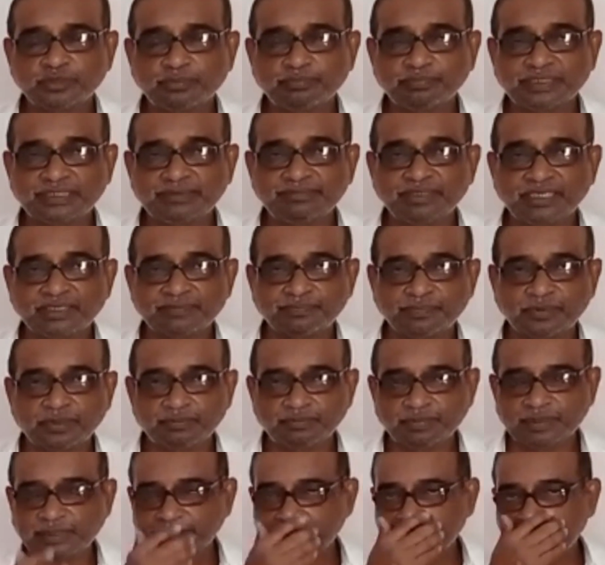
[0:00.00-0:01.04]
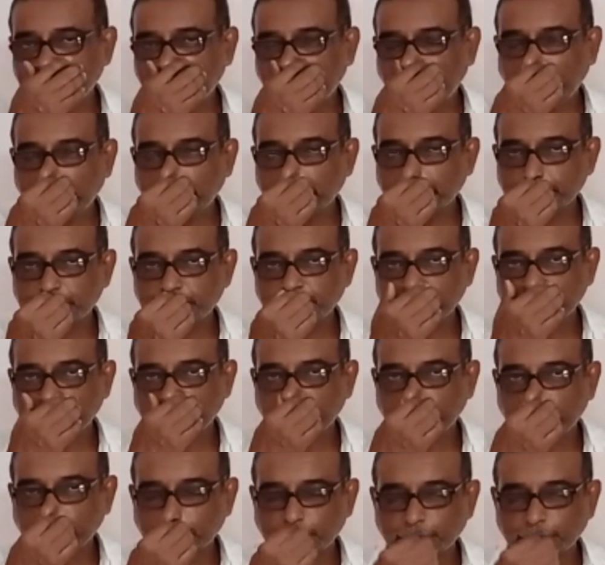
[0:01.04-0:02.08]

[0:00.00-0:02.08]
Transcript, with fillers: লিভার প্রবলেম নিয়ে আলোচনা করব